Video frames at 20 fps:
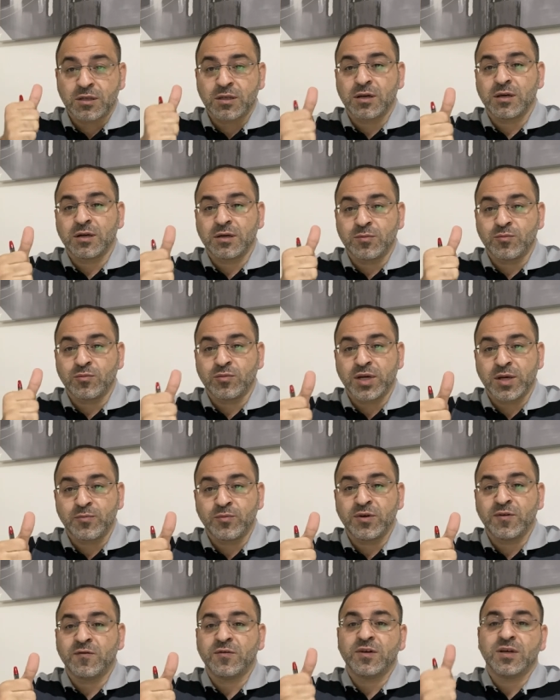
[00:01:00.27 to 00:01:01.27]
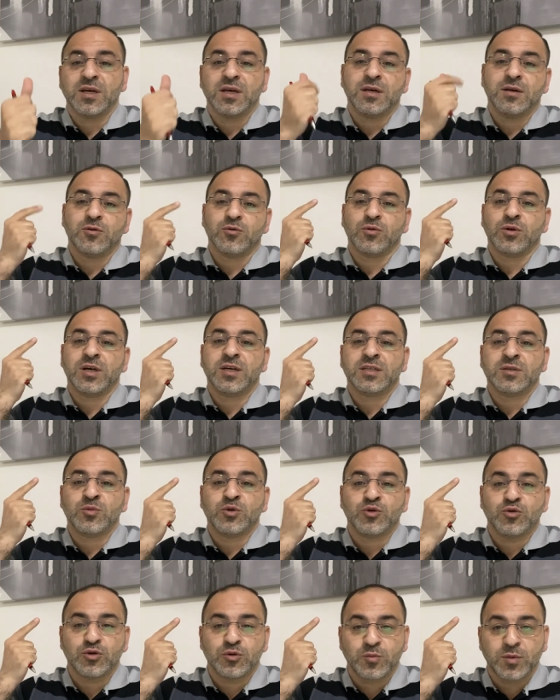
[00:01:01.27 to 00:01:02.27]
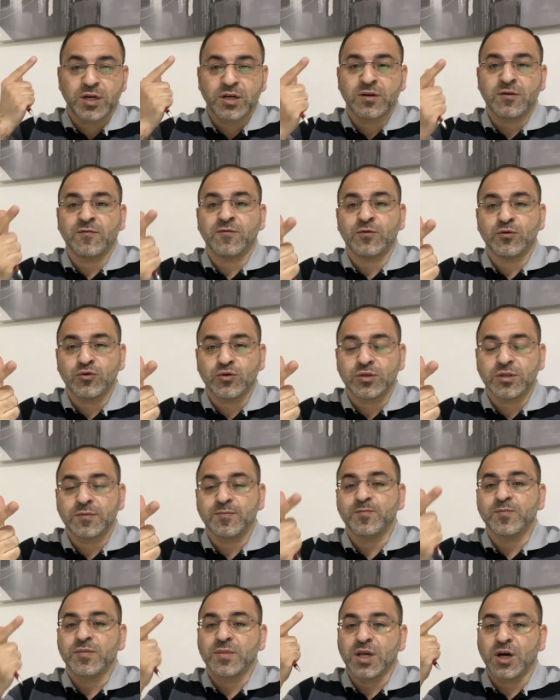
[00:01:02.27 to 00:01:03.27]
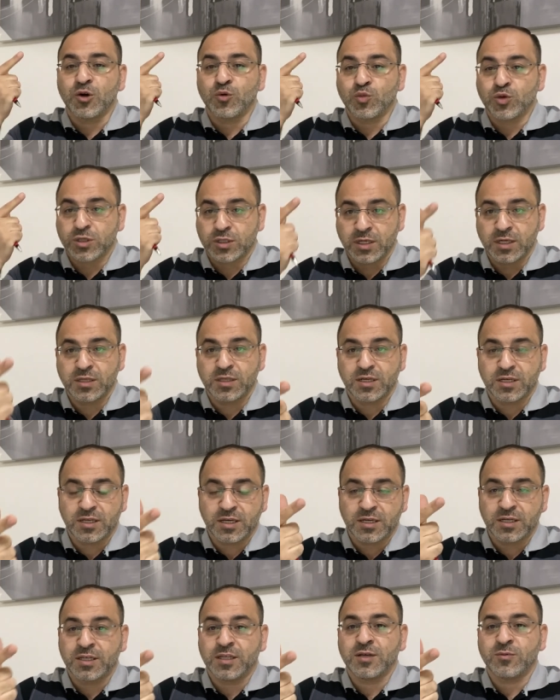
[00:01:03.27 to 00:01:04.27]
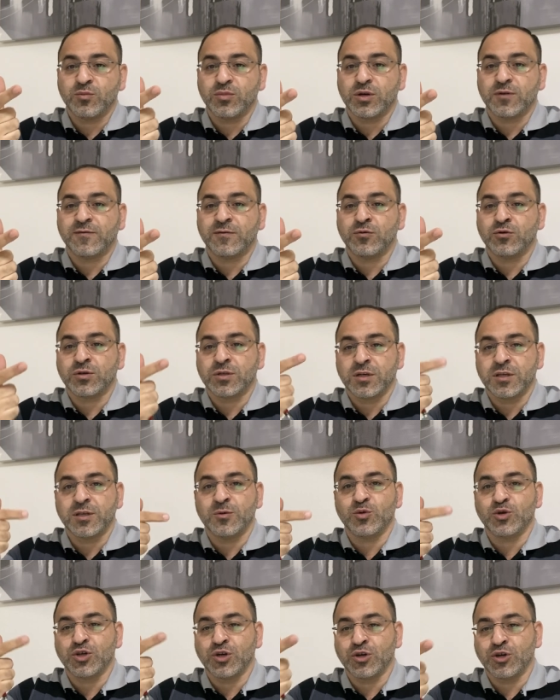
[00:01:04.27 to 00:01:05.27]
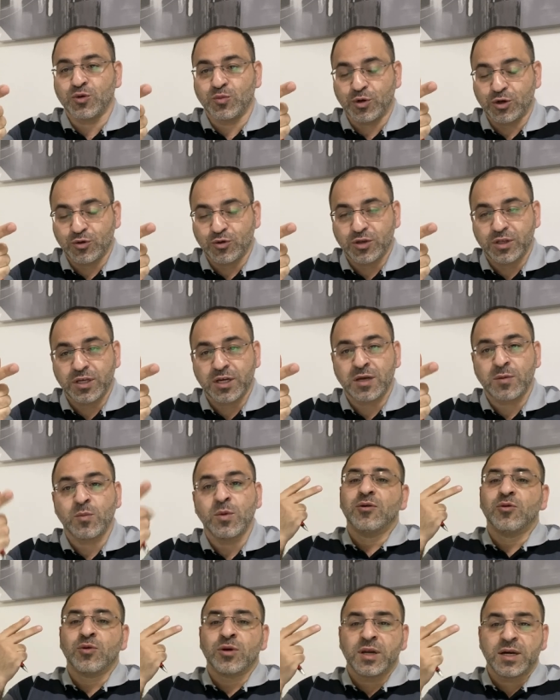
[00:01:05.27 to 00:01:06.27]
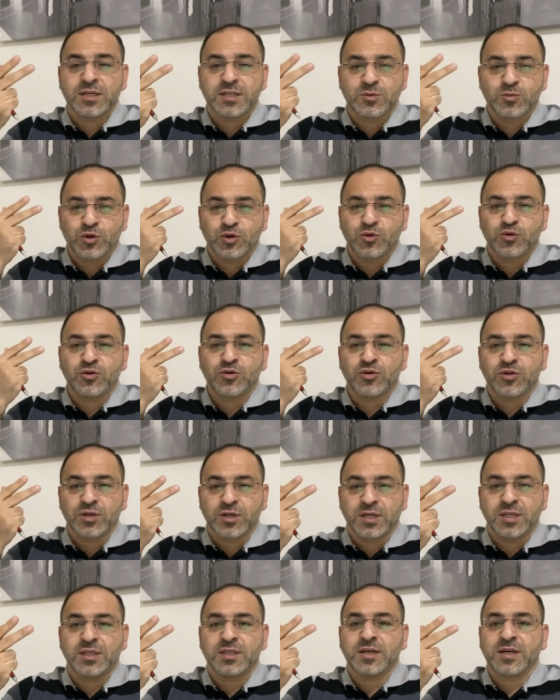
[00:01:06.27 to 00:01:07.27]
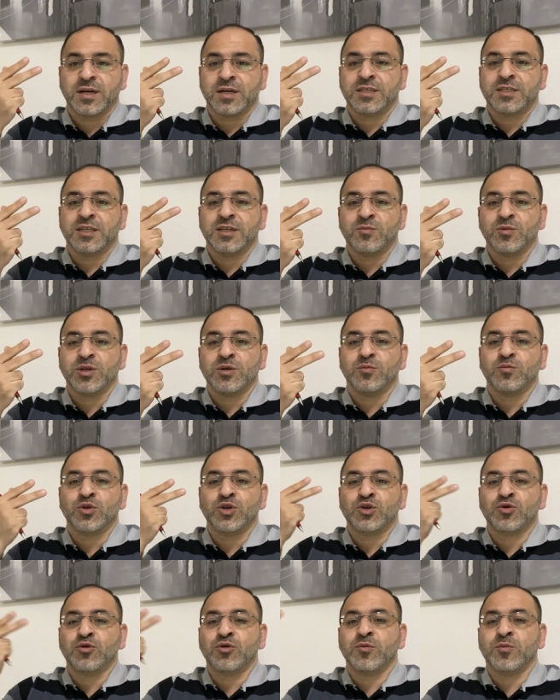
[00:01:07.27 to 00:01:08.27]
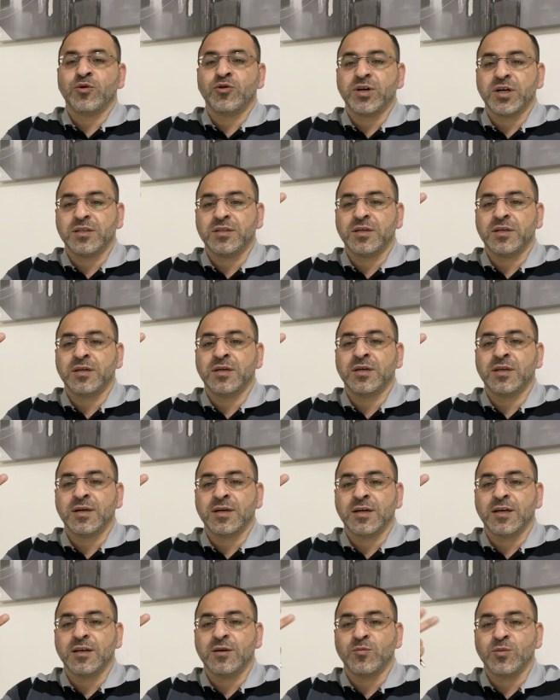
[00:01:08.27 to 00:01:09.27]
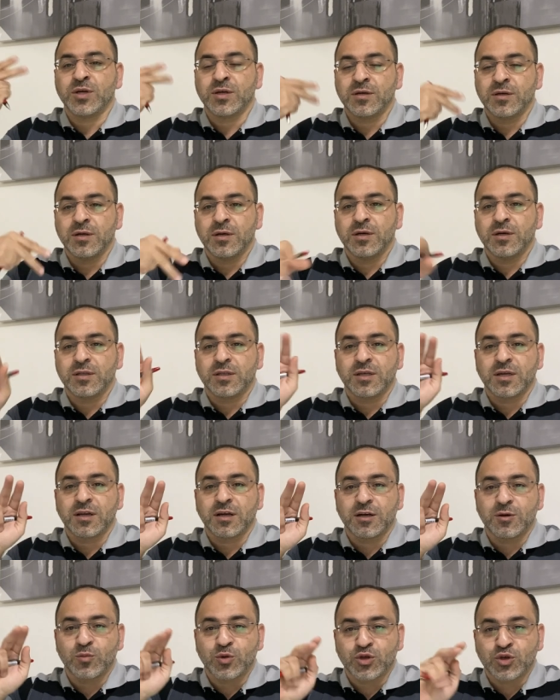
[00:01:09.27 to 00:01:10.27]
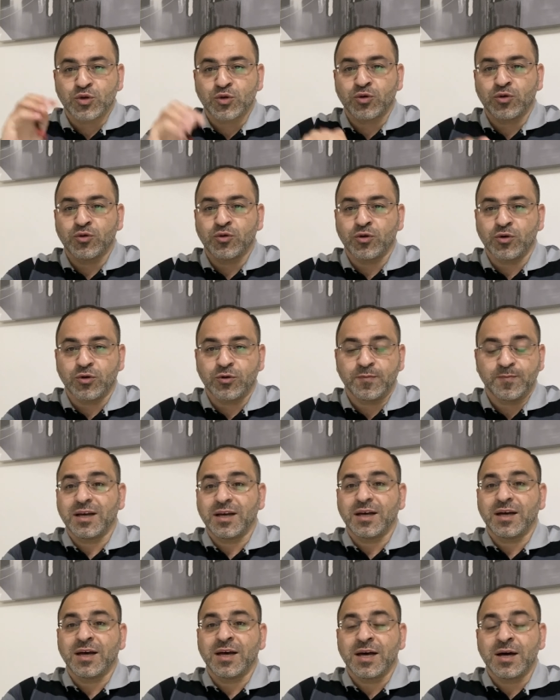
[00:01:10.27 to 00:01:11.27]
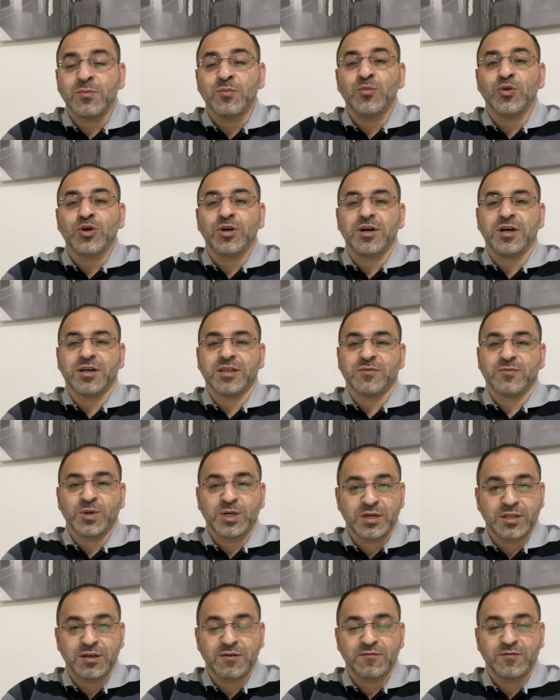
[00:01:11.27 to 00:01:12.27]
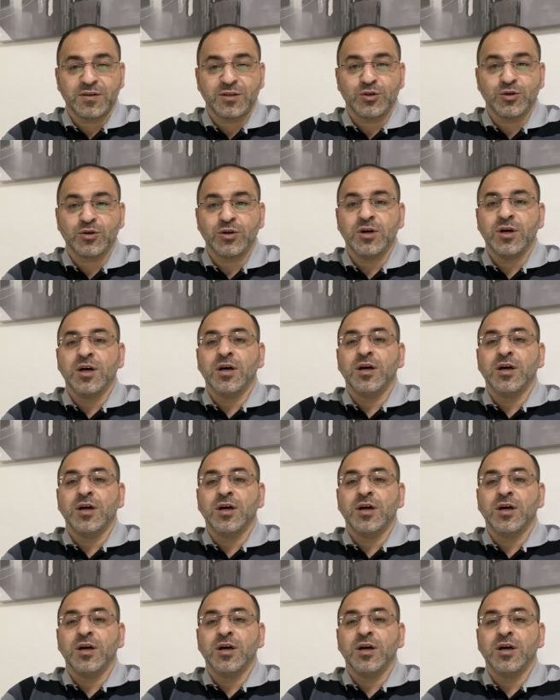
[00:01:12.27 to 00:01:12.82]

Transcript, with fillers: تظلك مكمل فيها ولازم يكون معك فلوس او مستعد انك تدبر فلوس اذا مش اليوم لقدام ولازم يكون عندك عزيمه مش كل ما واحد يحكي لك كلمه تلغي المشروع كله اهم ملاحظه بهذا الفيديو